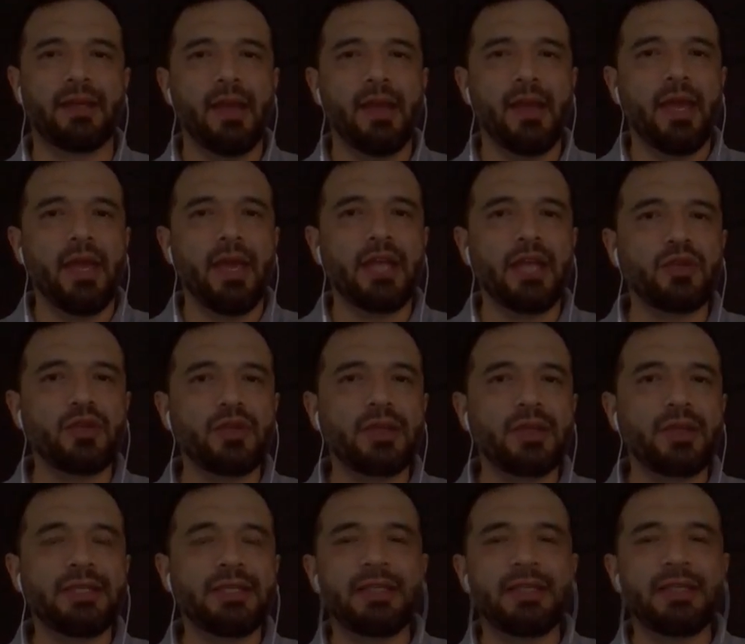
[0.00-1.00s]
Esto
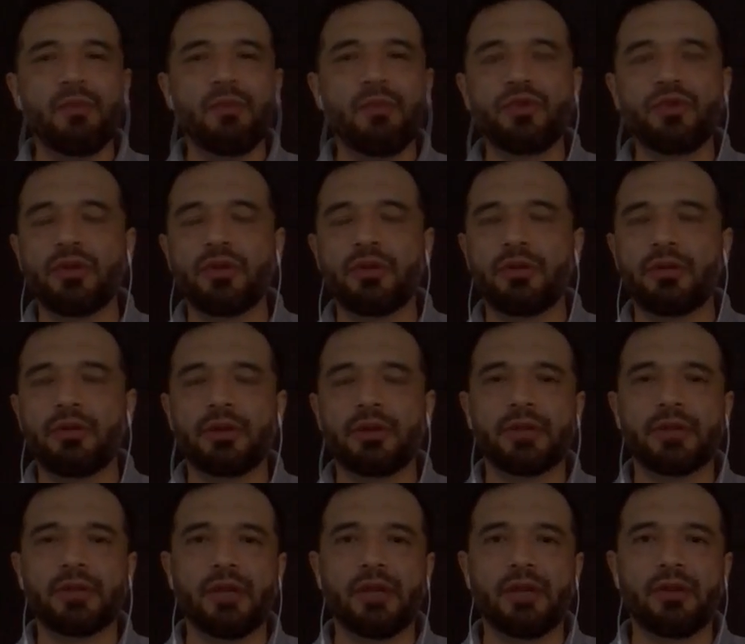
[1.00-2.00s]
existe mucho en otros
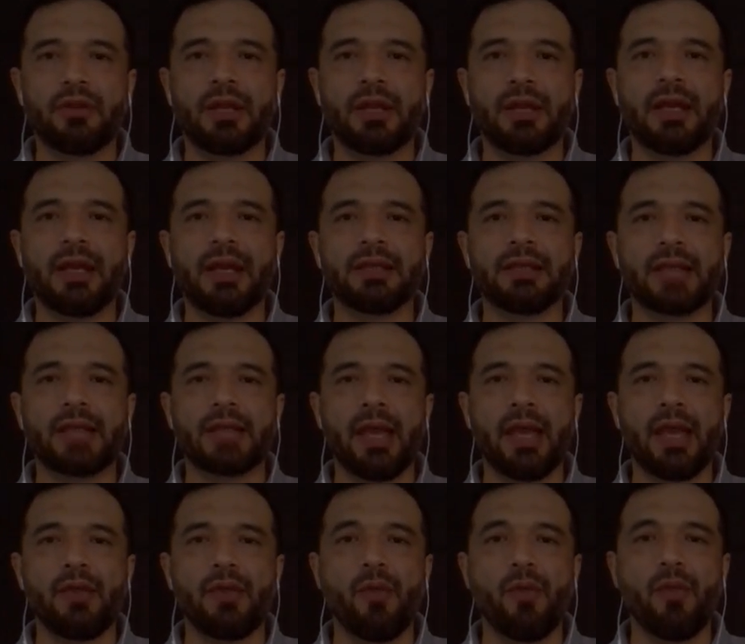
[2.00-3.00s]
en otras, eh,
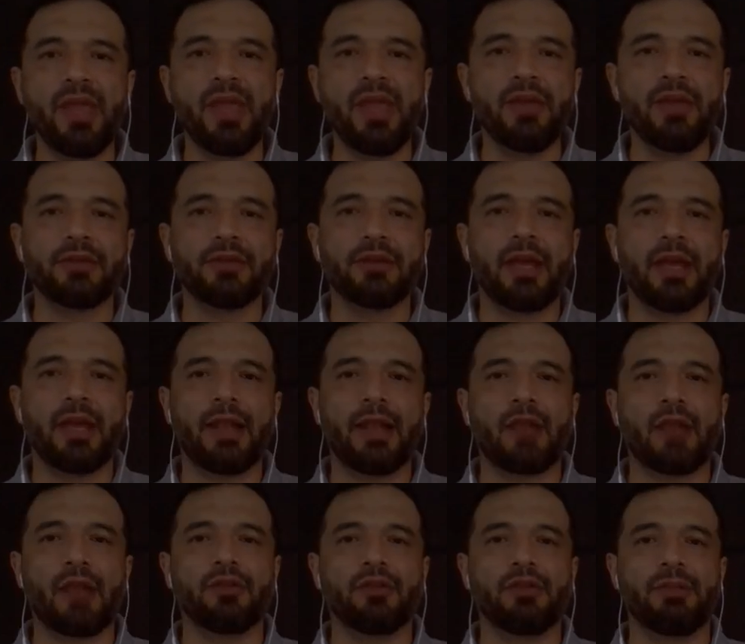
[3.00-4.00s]
dominios del
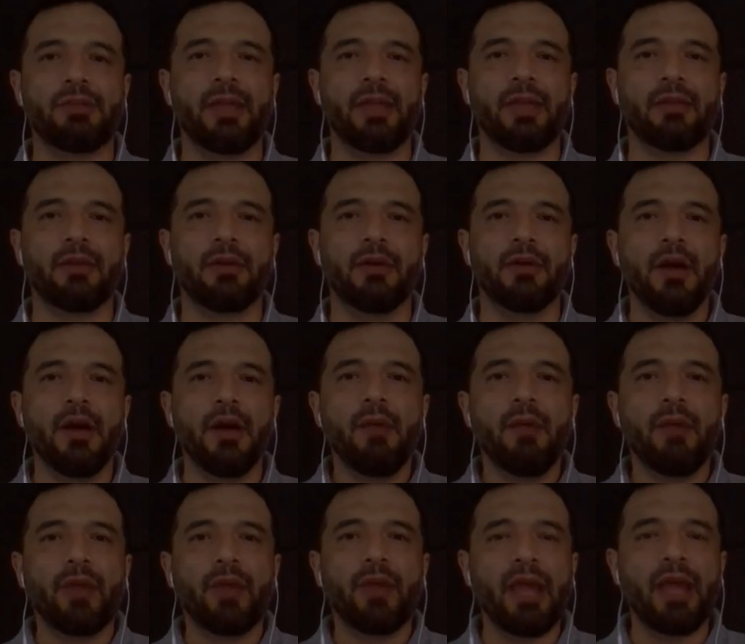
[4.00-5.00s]
conocimiento.
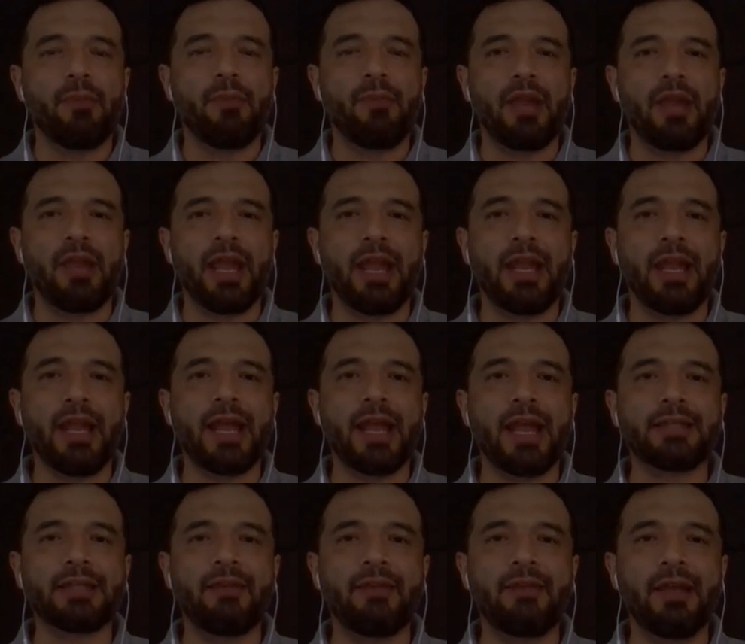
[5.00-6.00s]
Por ejemplo, en ingeniería
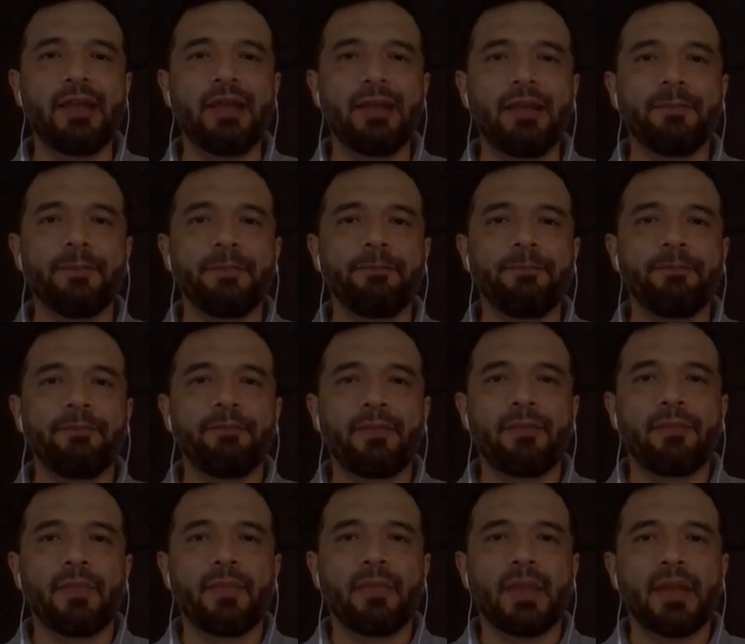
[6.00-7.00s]
civil,
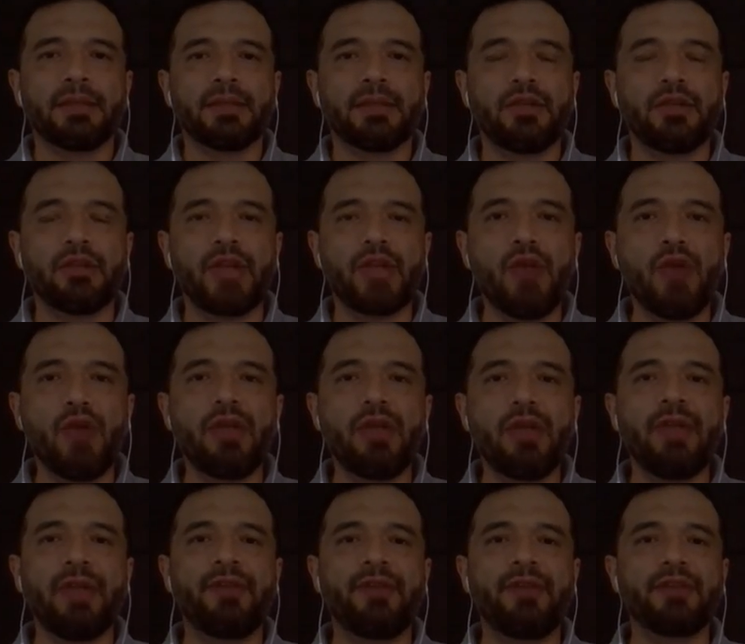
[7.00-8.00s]
si yo tengo un
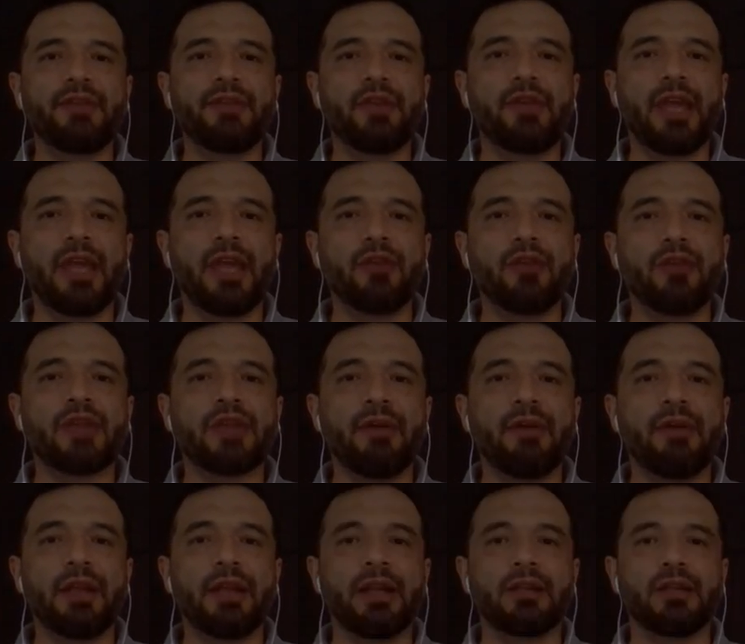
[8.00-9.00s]
edificio y quiero
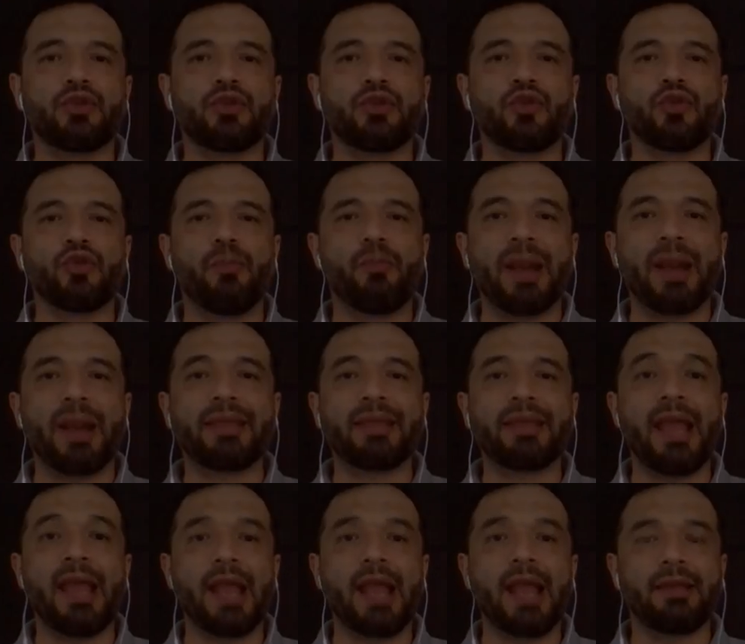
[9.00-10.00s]
saber su parte
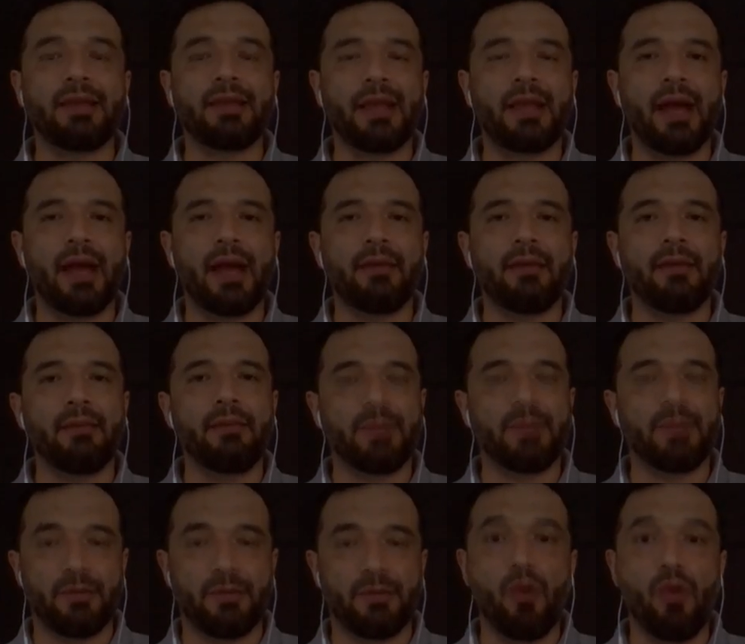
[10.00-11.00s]
eléctrica,
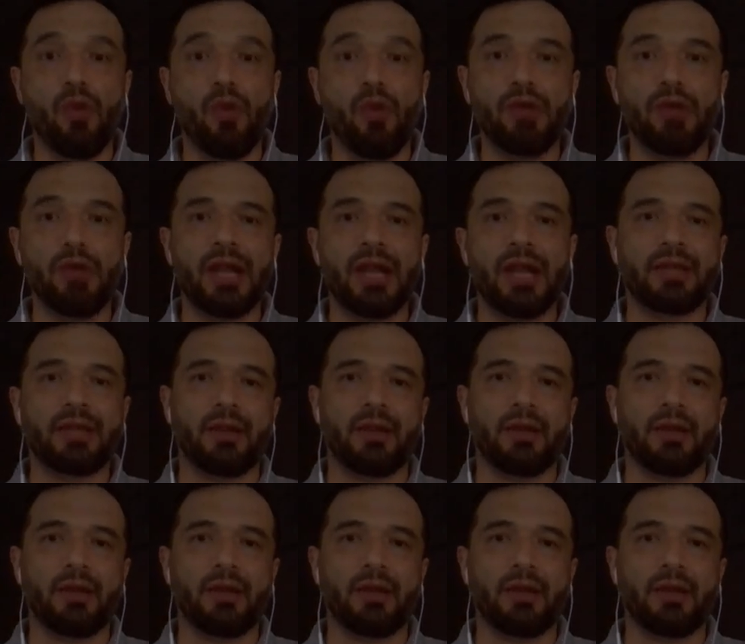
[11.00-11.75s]
pues veo el modelo eléctrico.